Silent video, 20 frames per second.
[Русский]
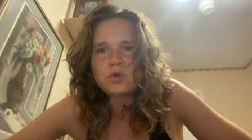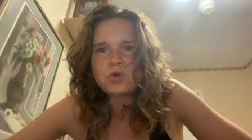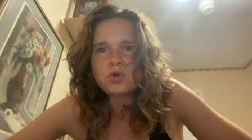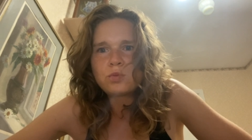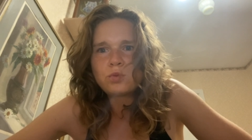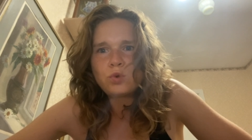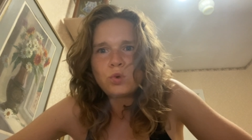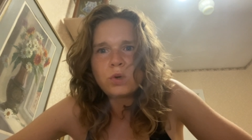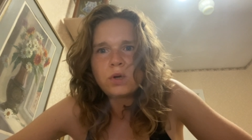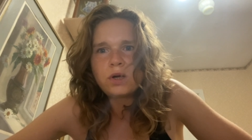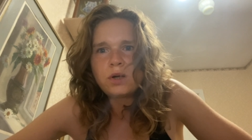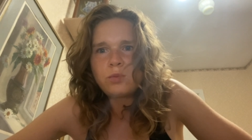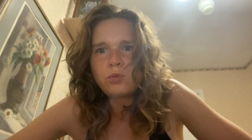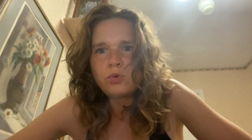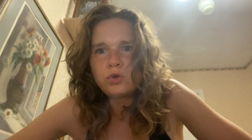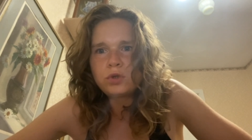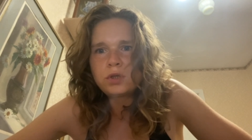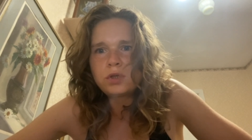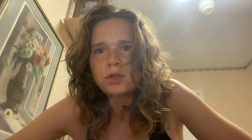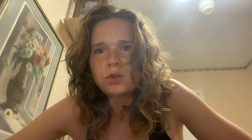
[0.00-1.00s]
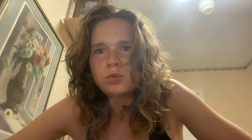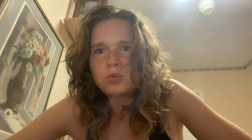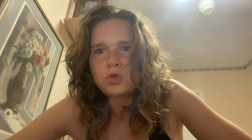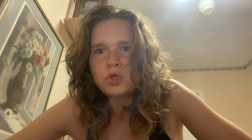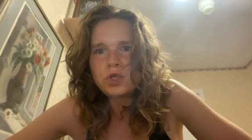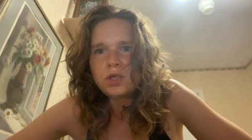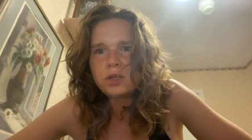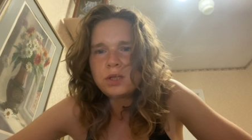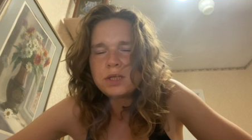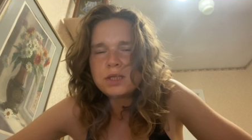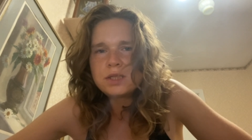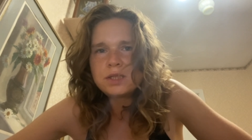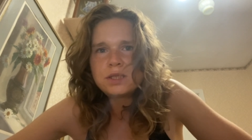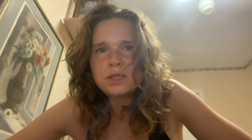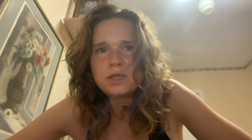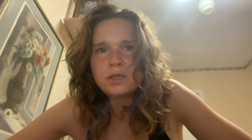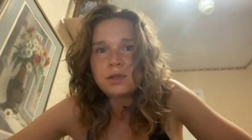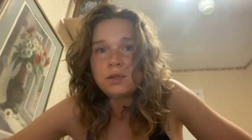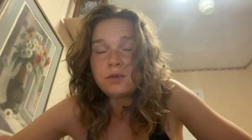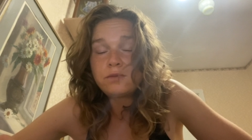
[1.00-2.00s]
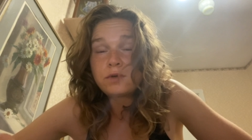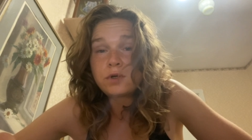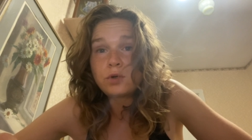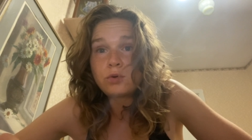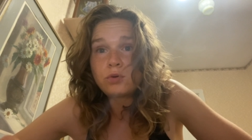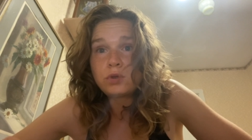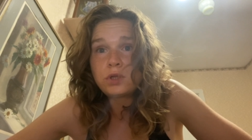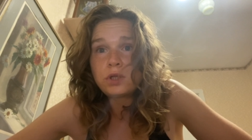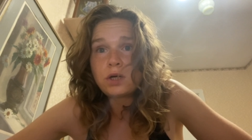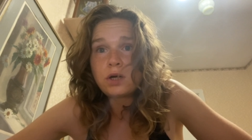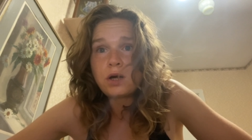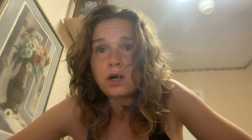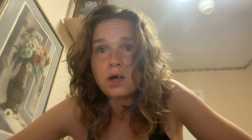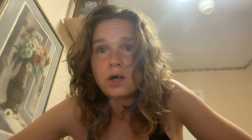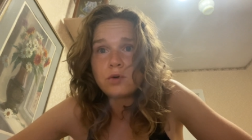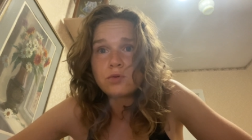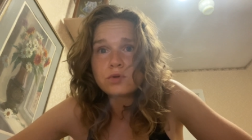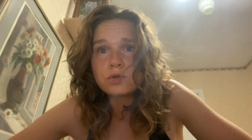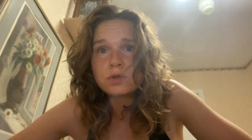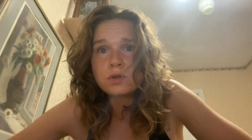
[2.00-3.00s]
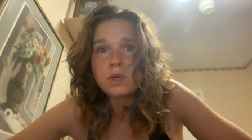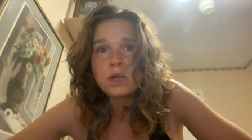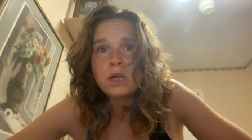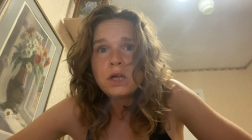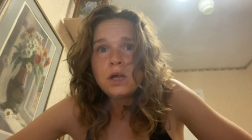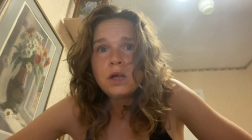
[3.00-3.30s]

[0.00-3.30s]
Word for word: что много работала и училась, сделала какой-то хаос.